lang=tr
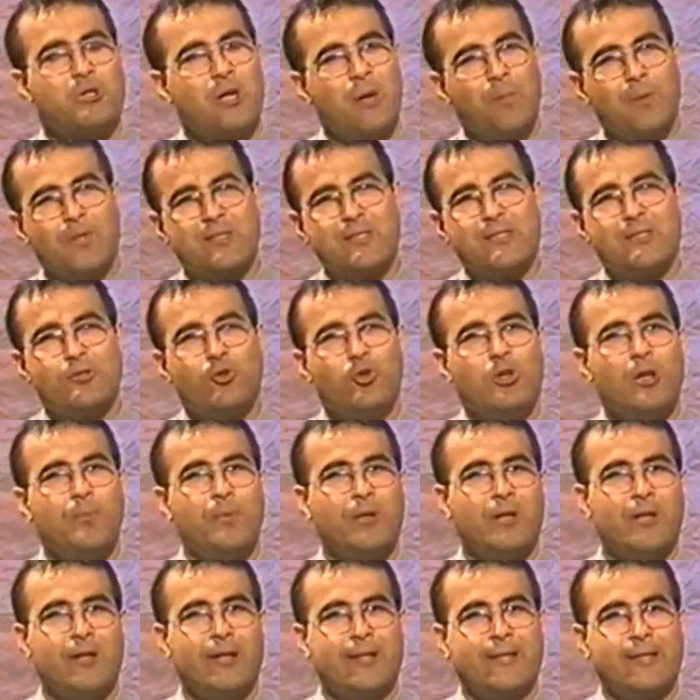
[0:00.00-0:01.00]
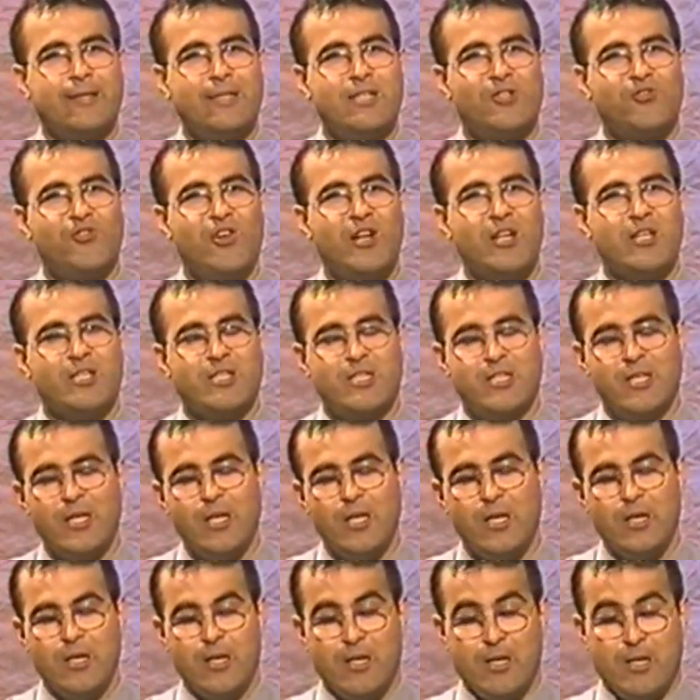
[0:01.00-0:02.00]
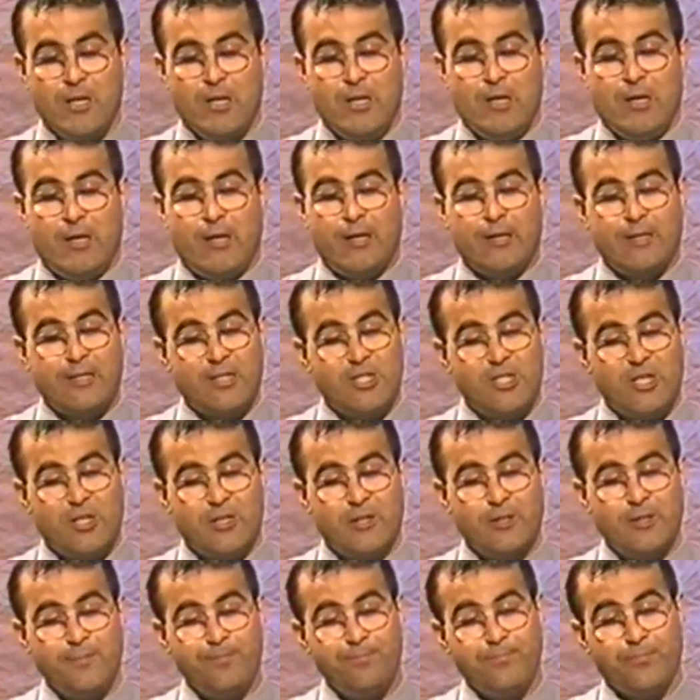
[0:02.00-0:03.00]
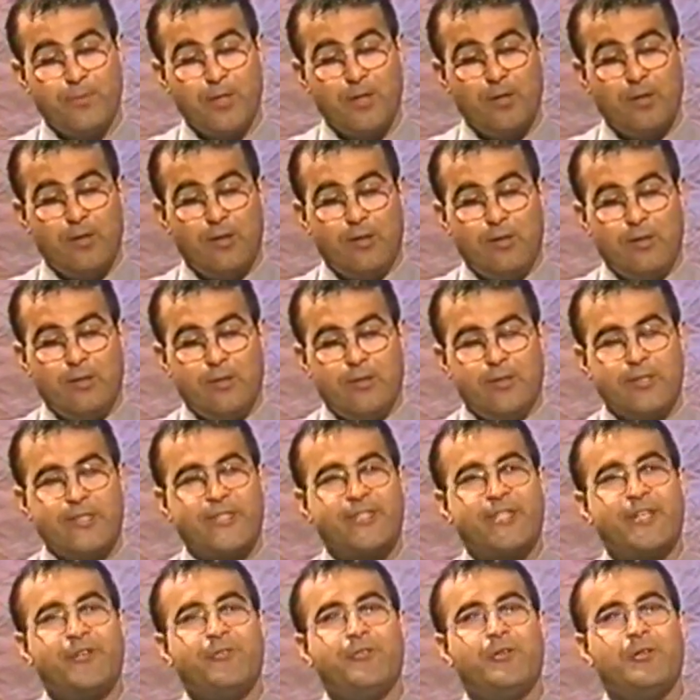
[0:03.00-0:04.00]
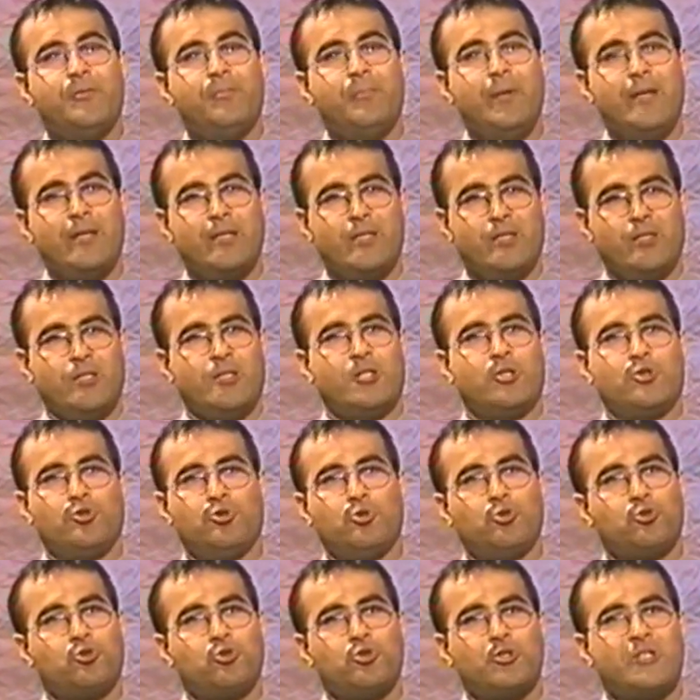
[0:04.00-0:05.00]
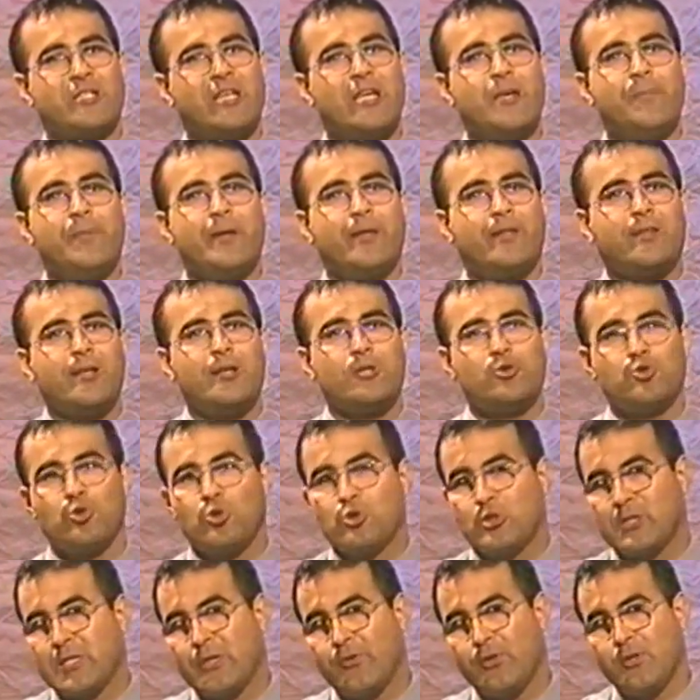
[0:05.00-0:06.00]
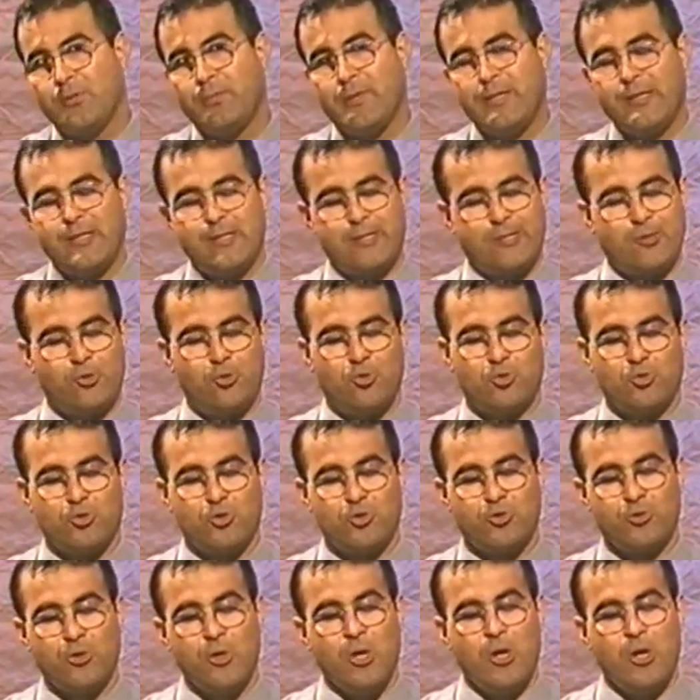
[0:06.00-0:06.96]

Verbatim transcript: Ama sizin öyle bir karakteriniz var ki Hatice Hanım sevilmek istiyorsunuz. Sevmekten çok sevilmeyi istiyorsunuz.